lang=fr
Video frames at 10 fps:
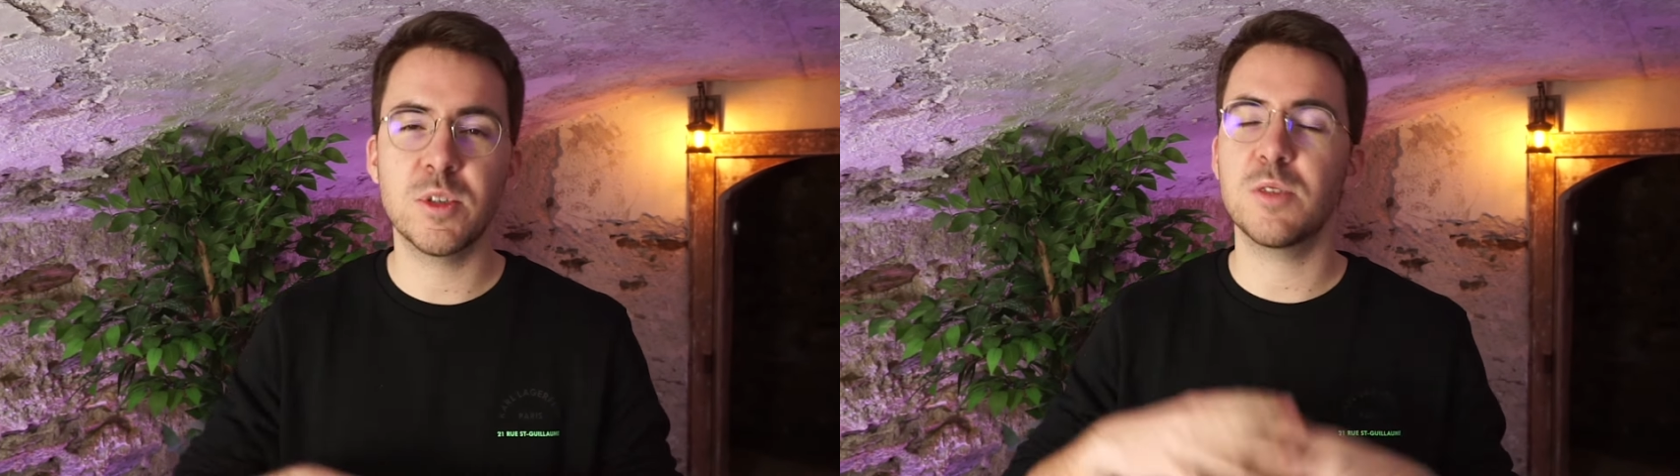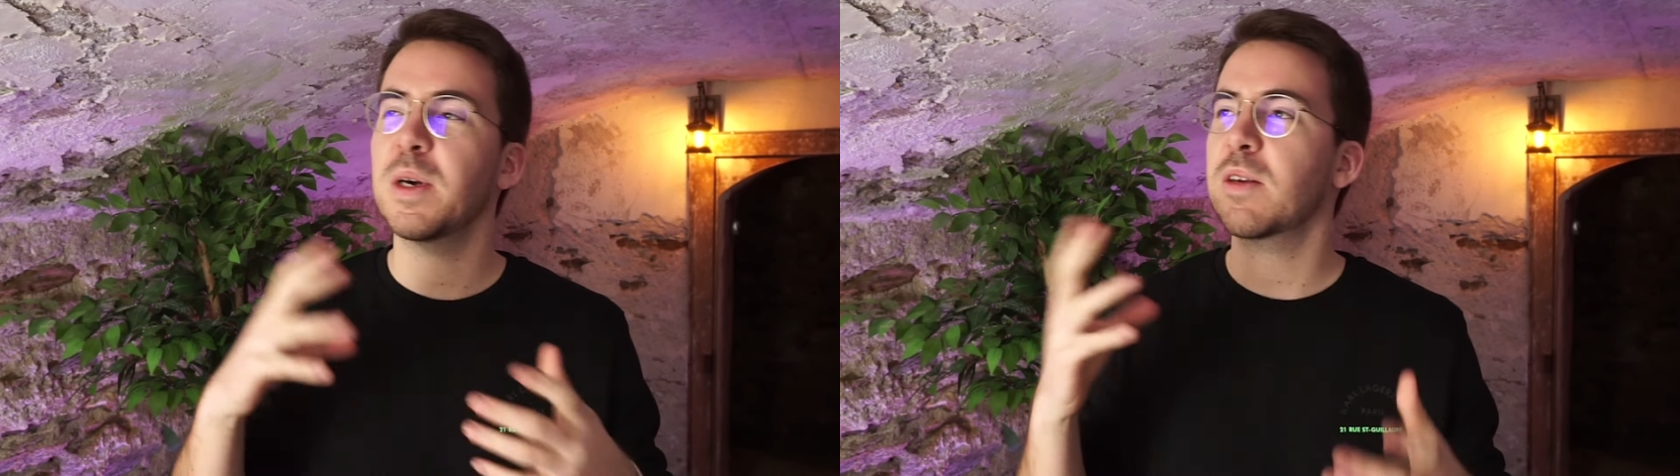
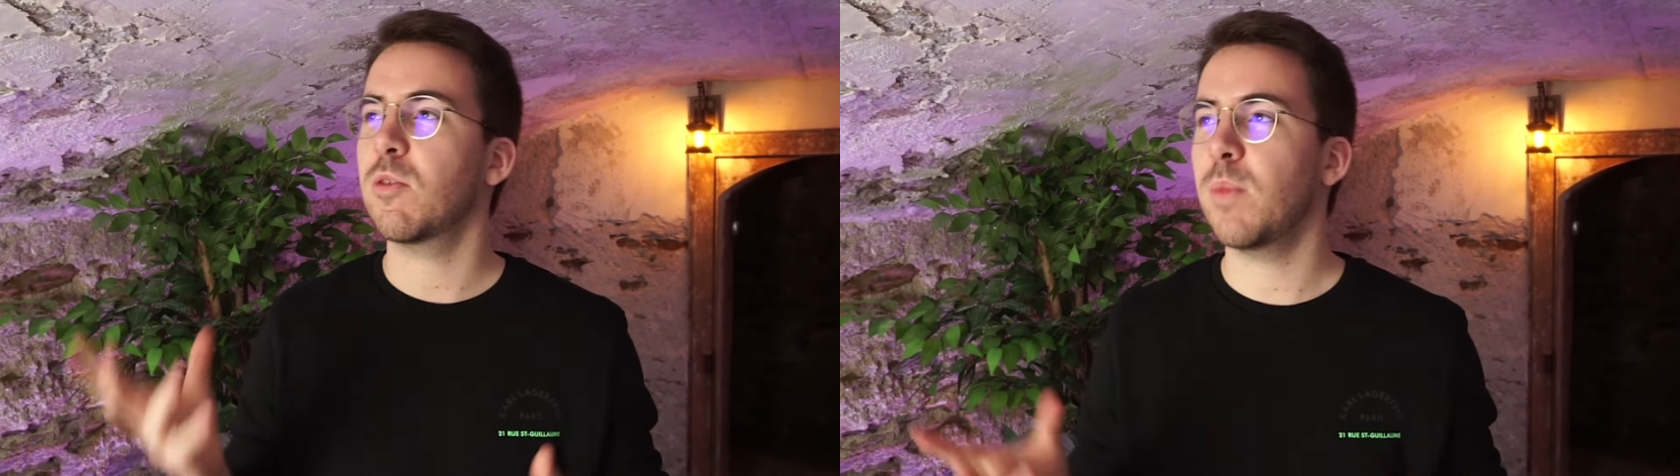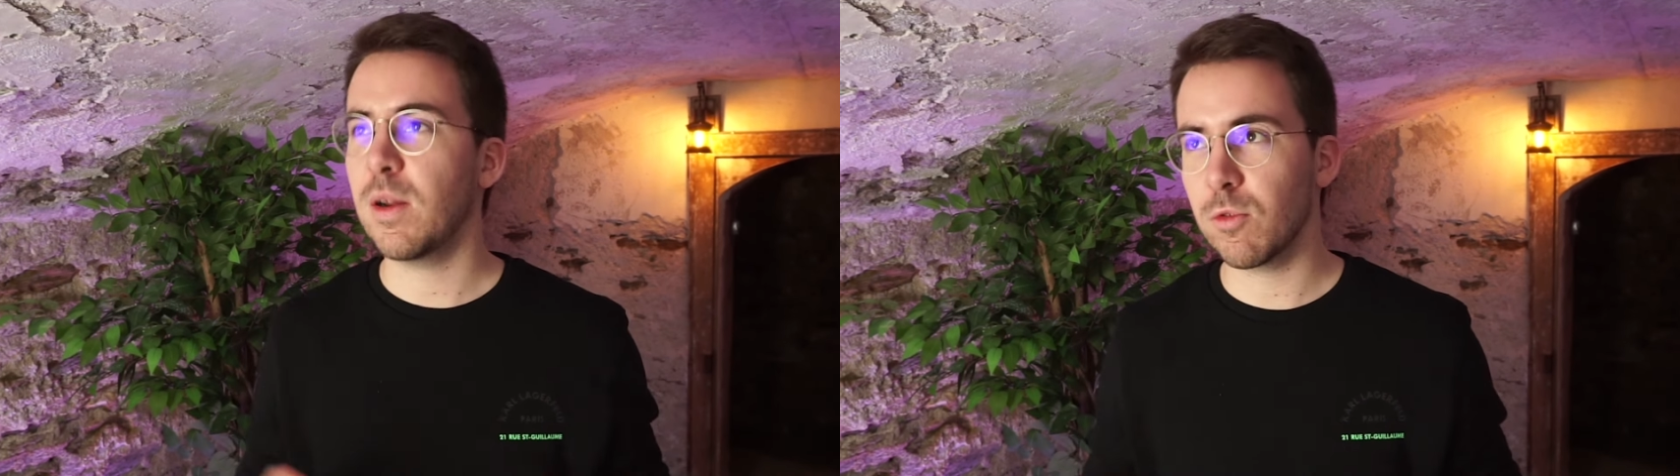j'espère que ce
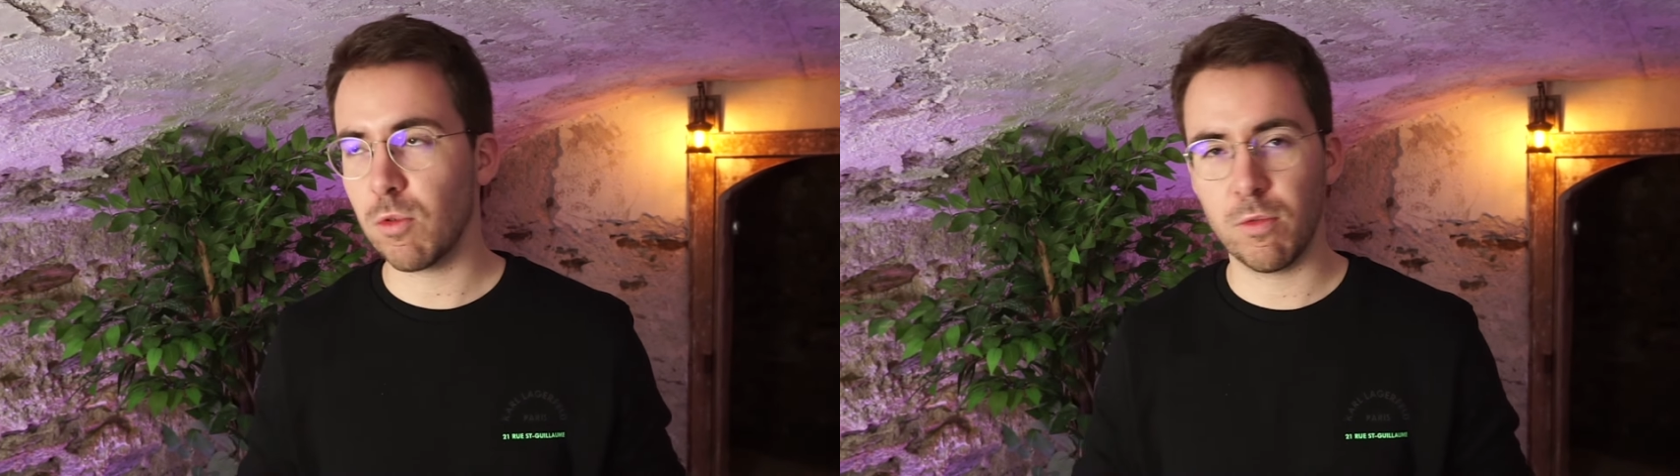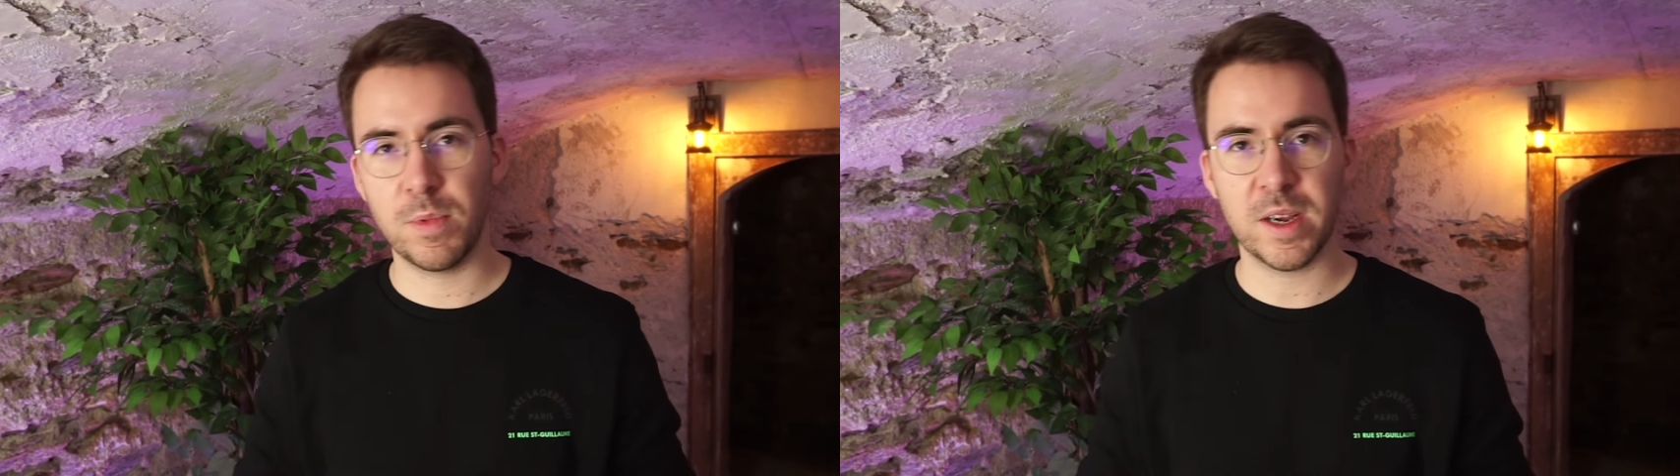mail vous
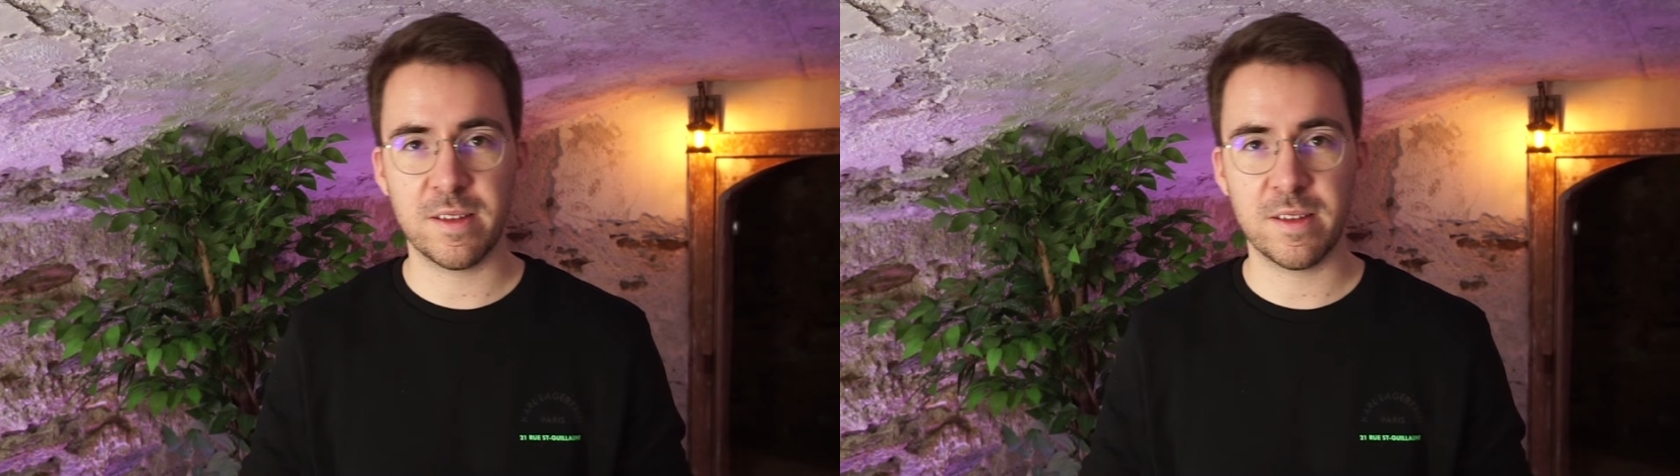trouve bien,